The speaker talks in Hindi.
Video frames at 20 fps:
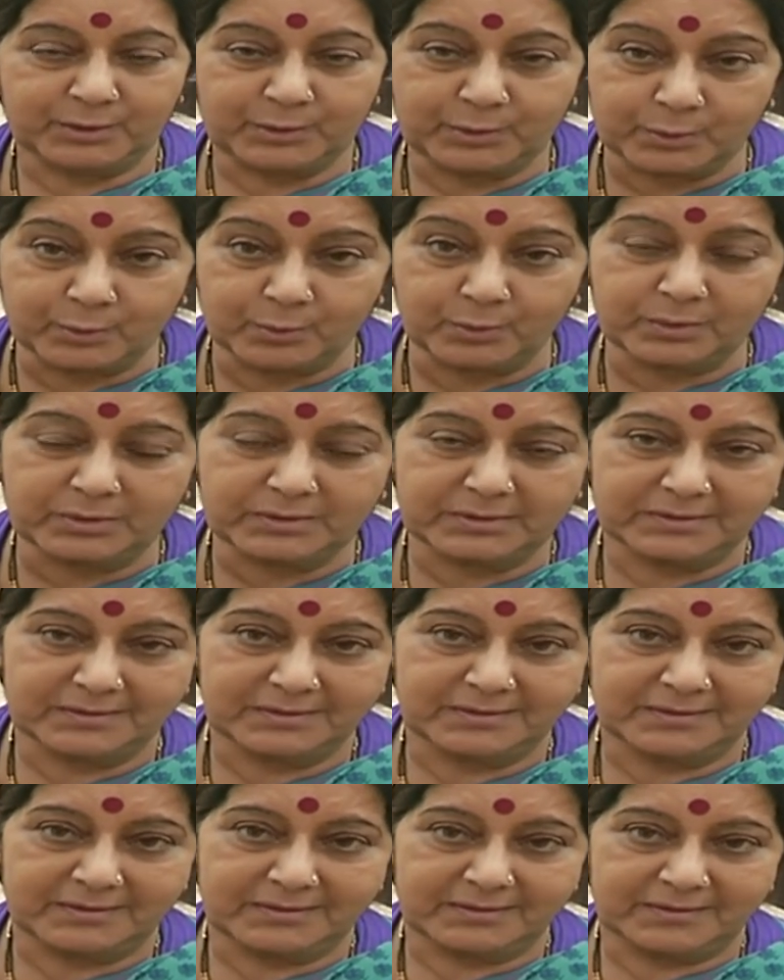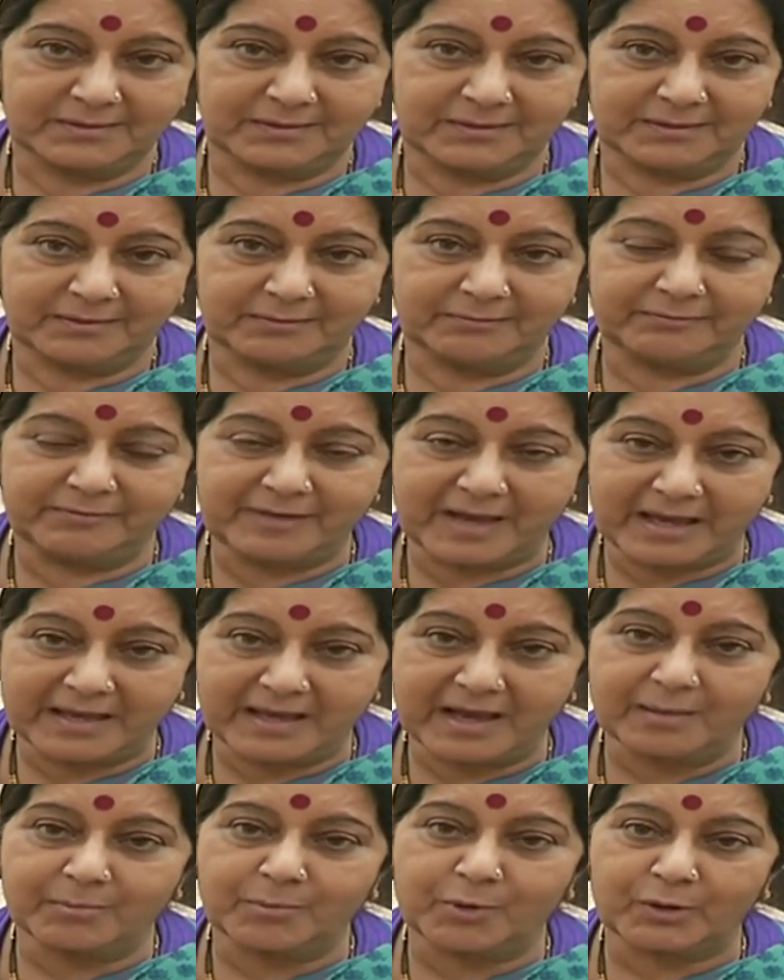योग
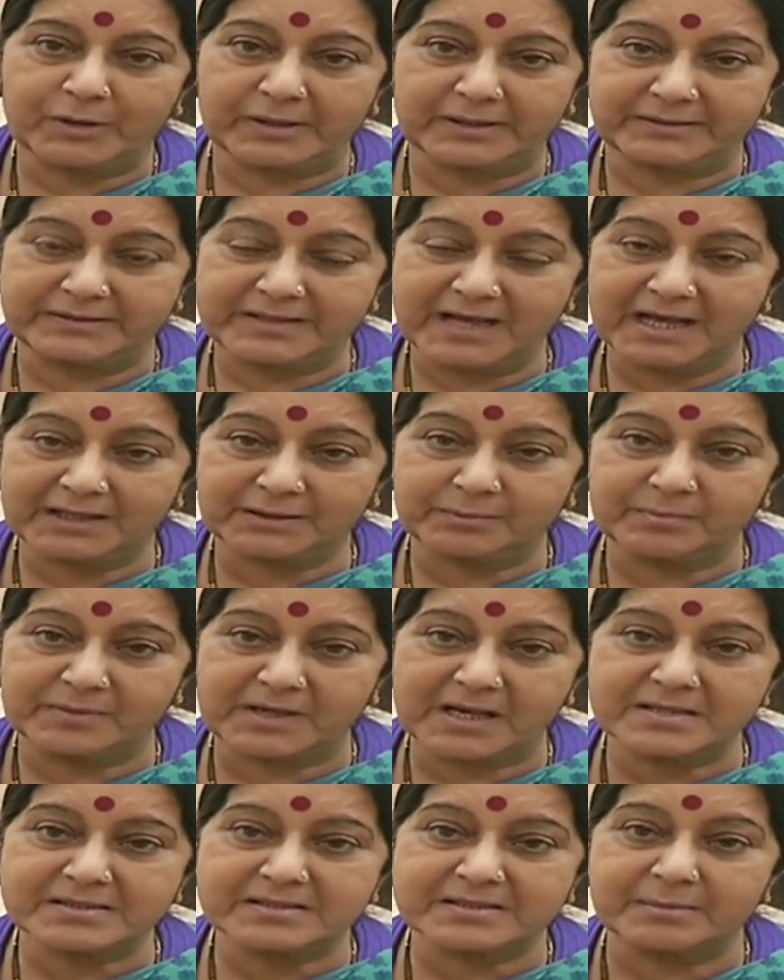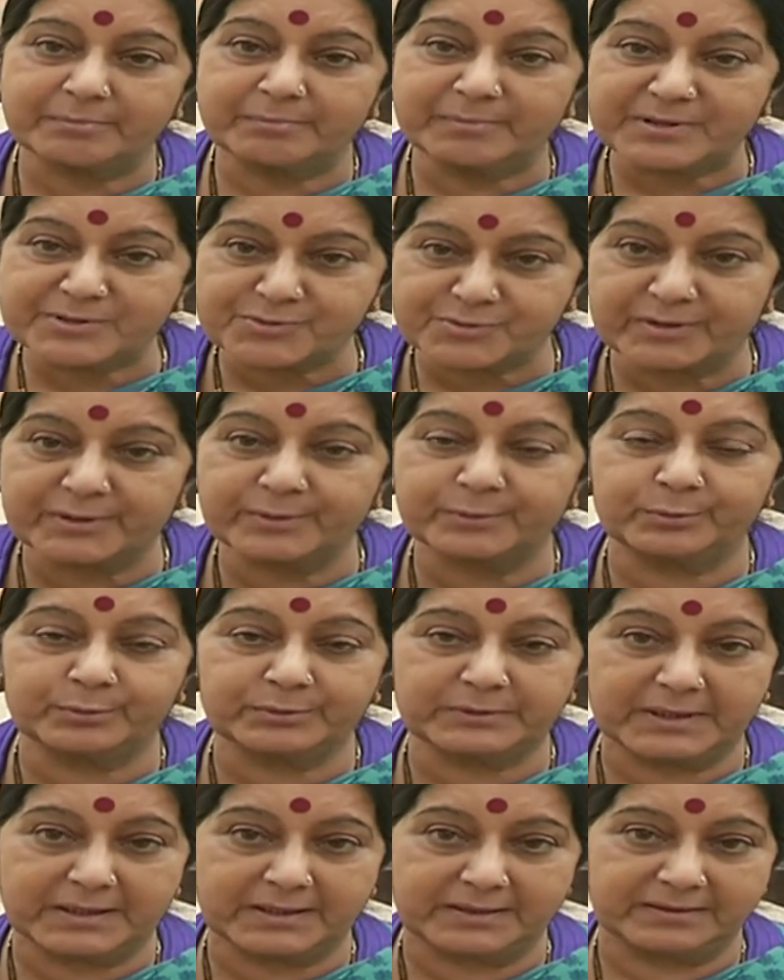व्यायाम और अध्यात्म का सम्मिश्रण
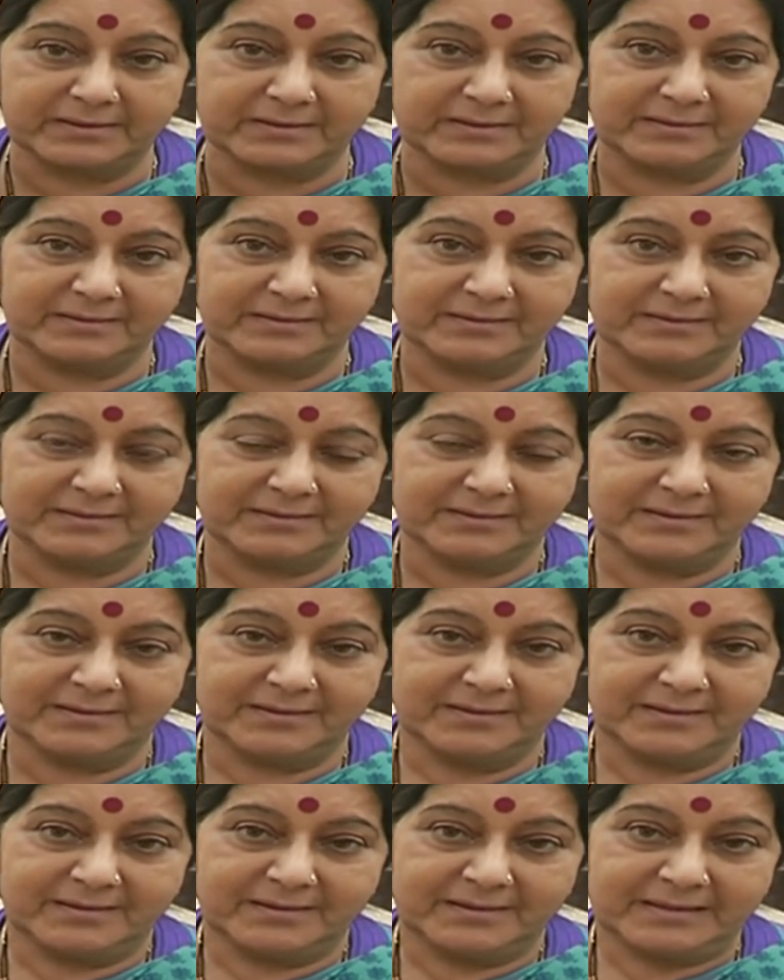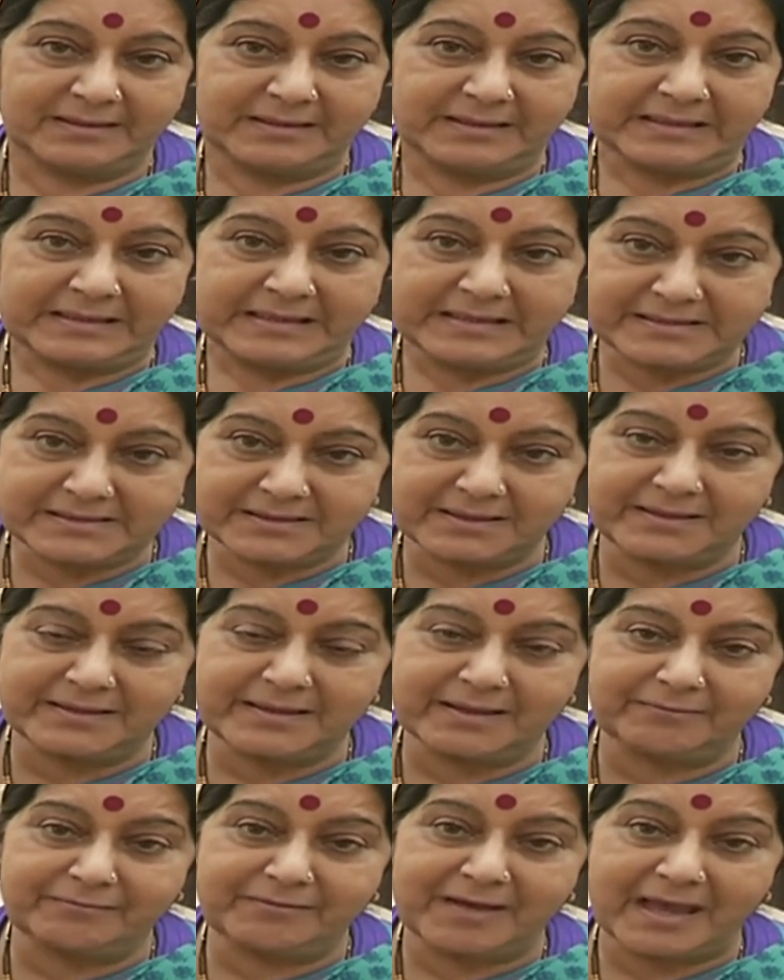होता है
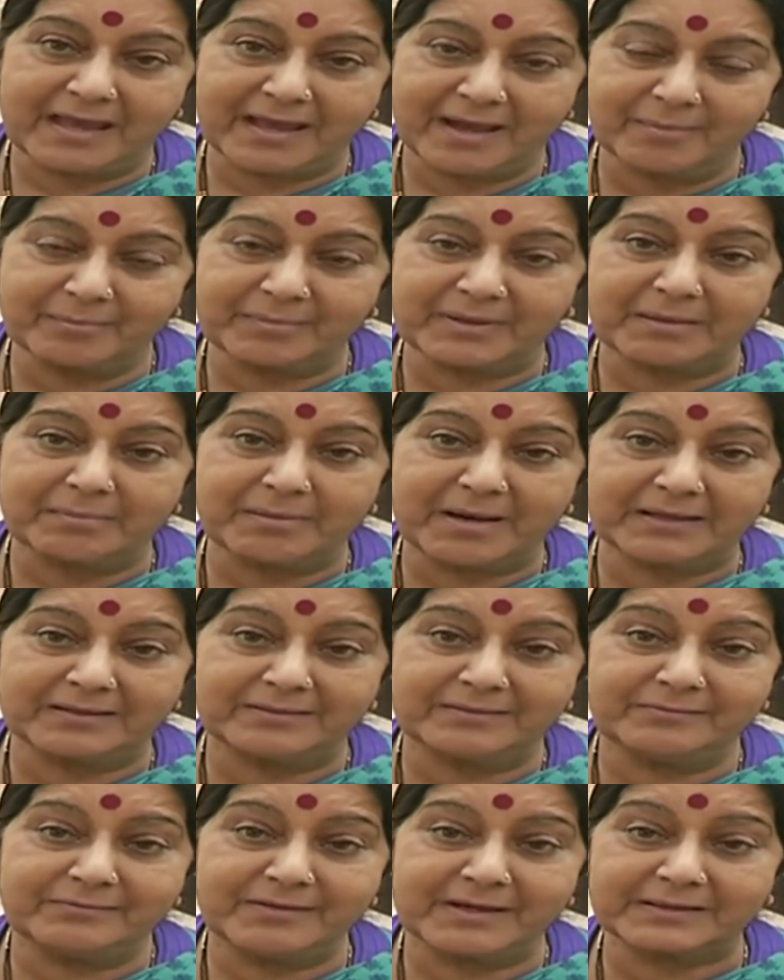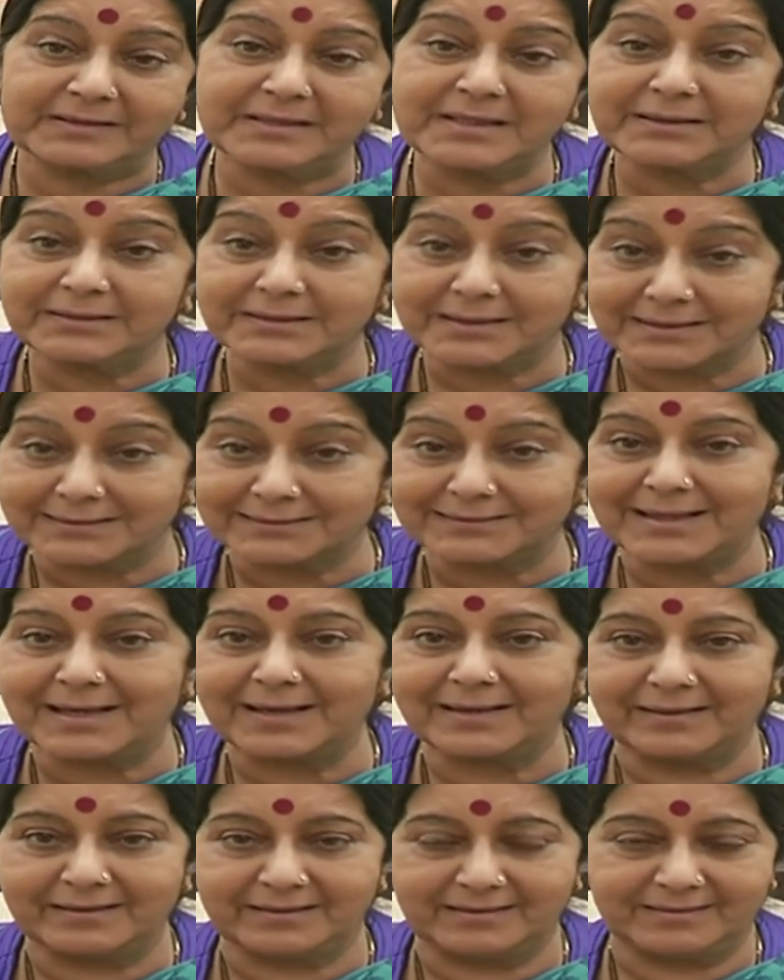इसीलिए व्यायाम के बाद व्यक्ति थकता
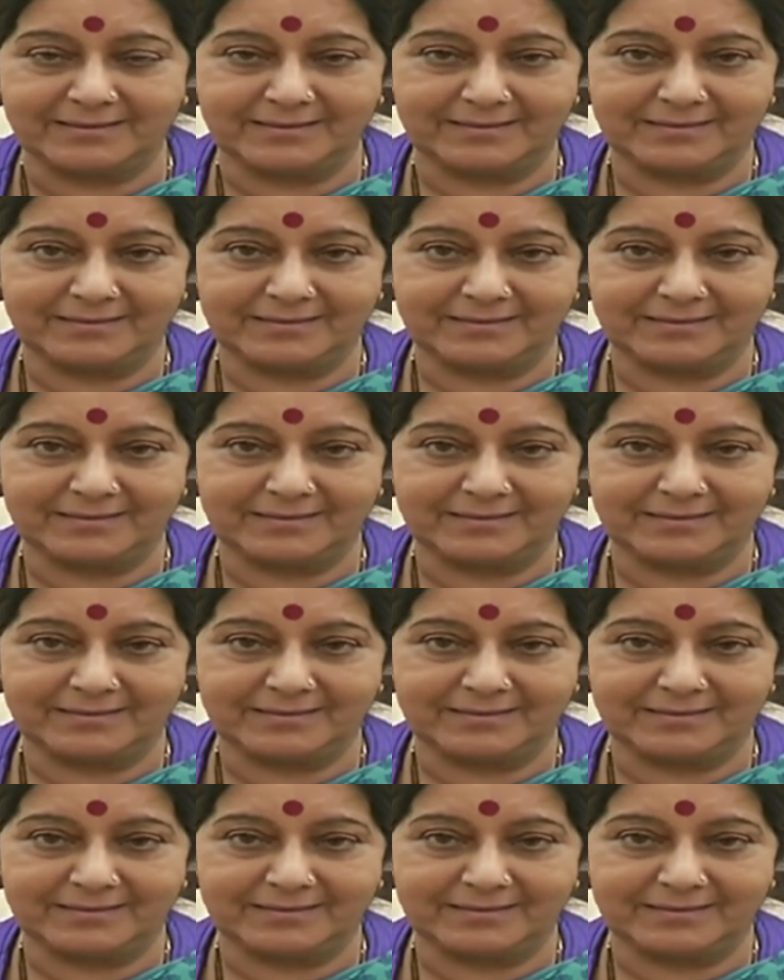है